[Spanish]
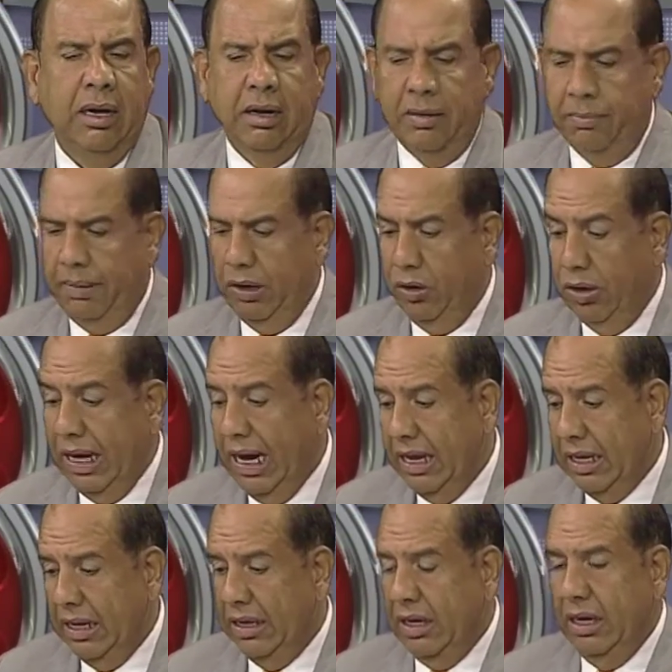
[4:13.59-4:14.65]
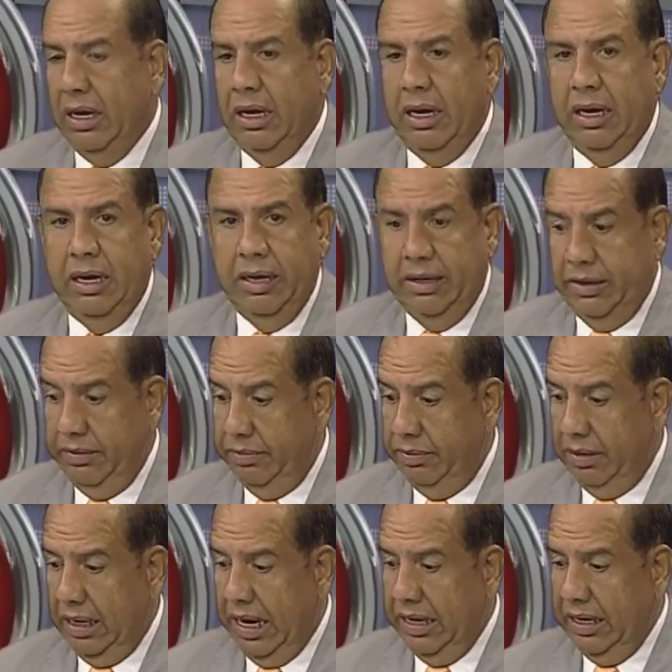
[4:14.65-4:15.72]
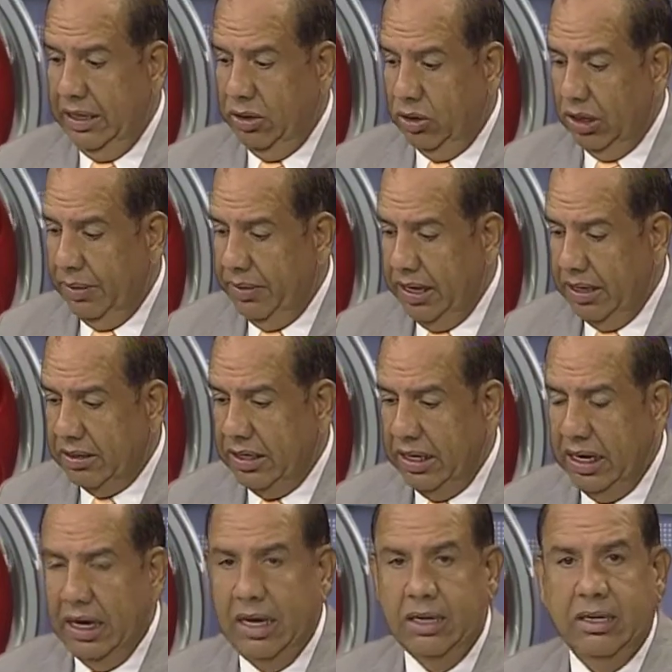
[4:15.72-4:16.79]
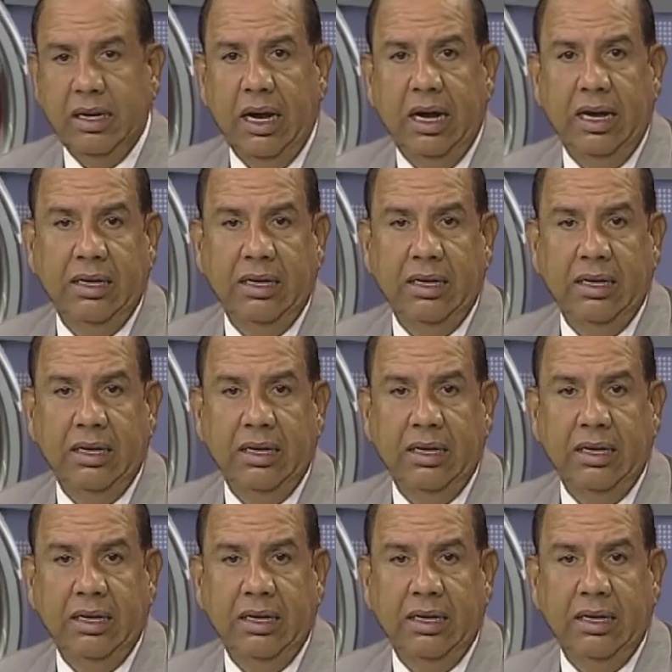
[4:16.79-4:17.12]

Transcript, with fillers: Pero nada. Eh, ahí todavía sigue esa,